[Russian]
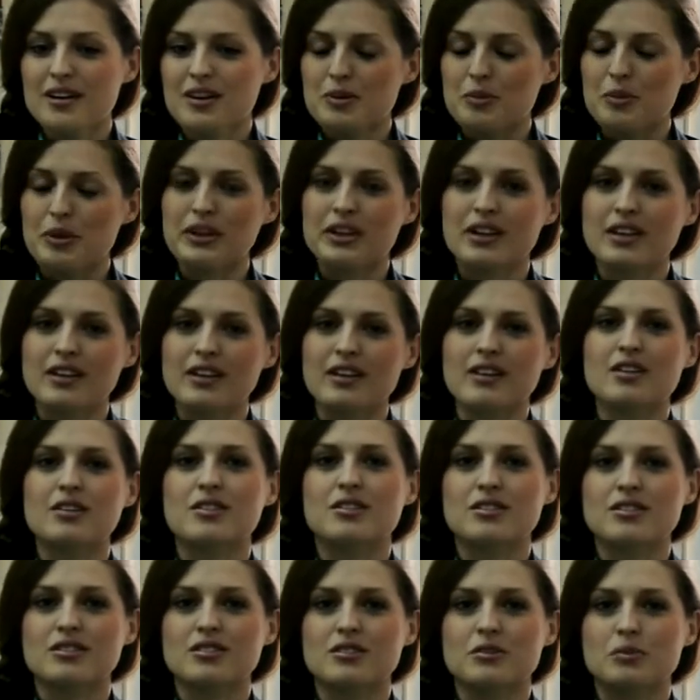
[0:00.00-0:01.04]
моей
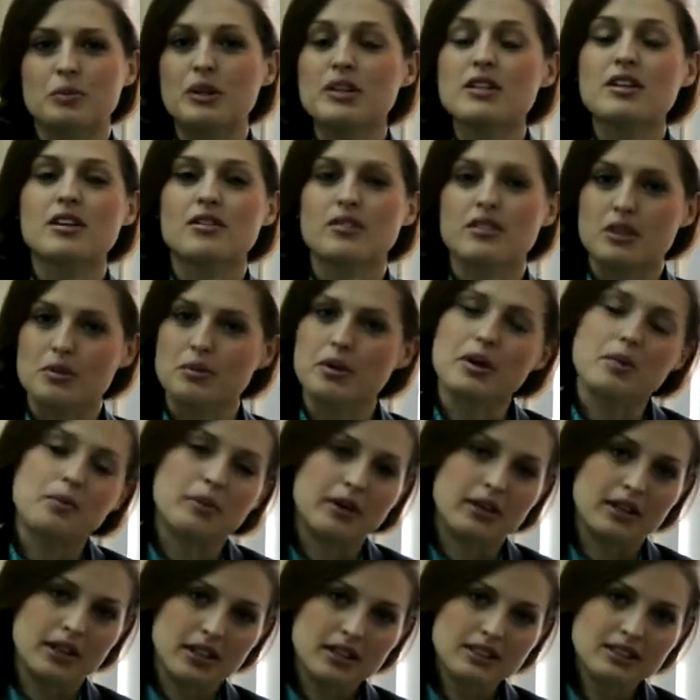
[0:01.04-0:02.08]
э, планировании моей
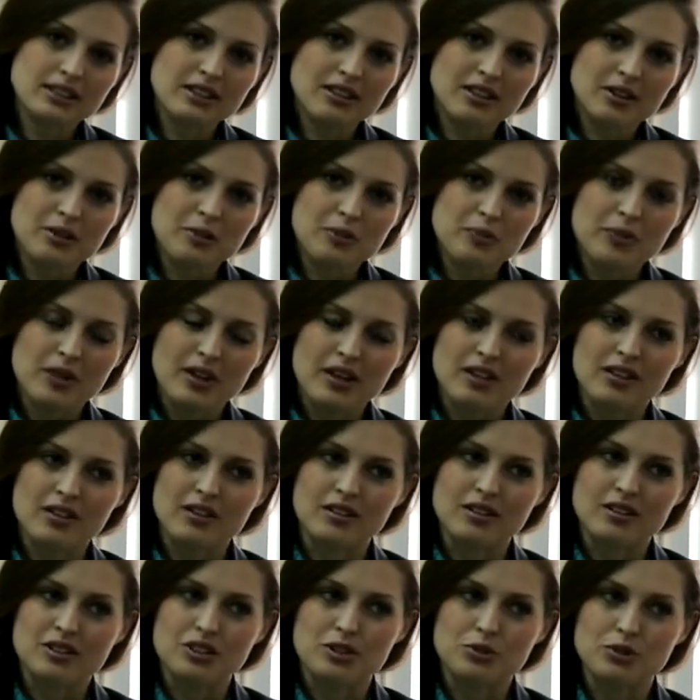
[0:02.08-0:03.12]
поездки,
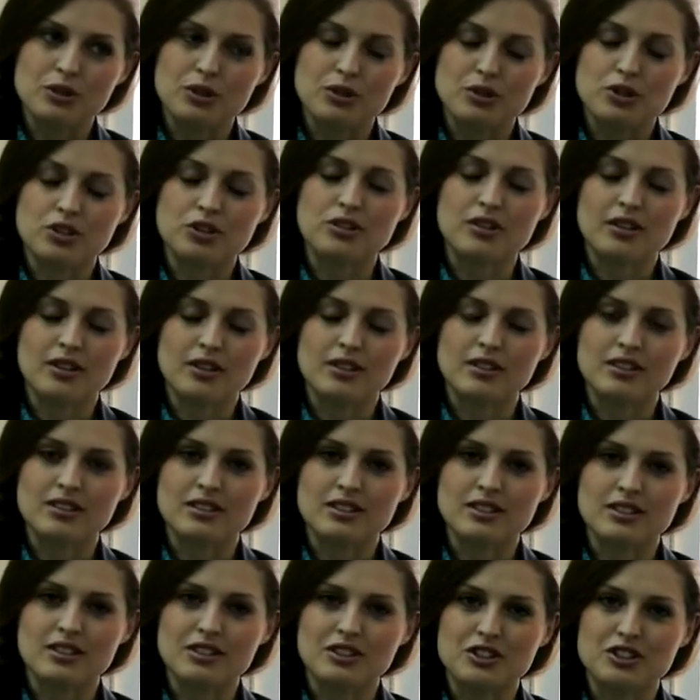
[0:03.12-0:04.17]
чему я очень рада
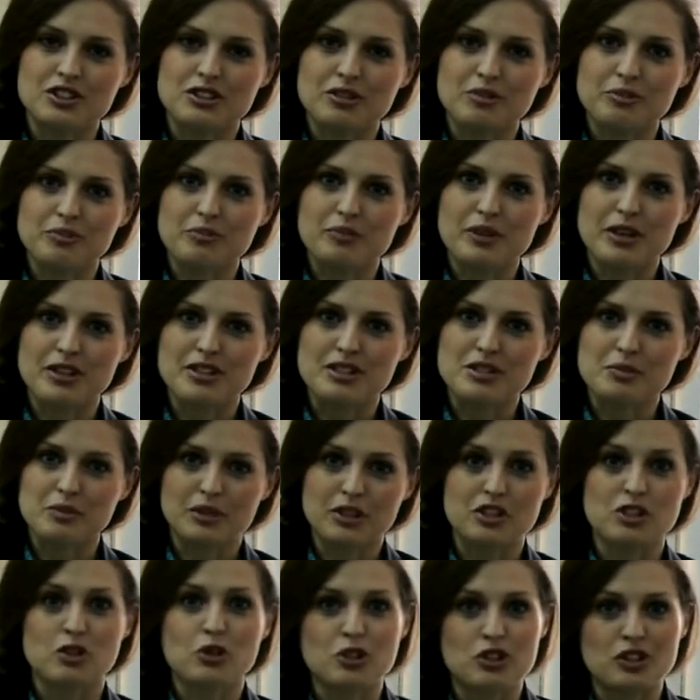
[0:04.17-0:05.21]
достаточно, в принципе,
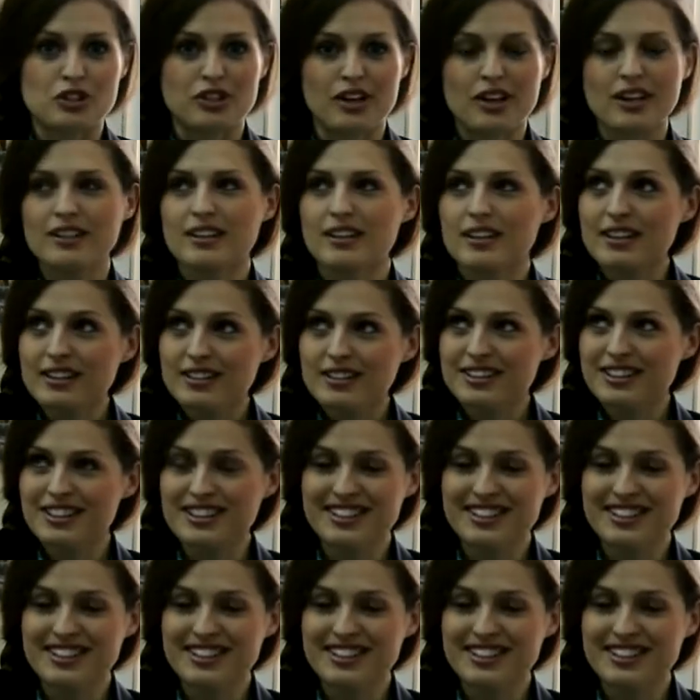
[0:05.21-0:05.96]
даже очень рада, э,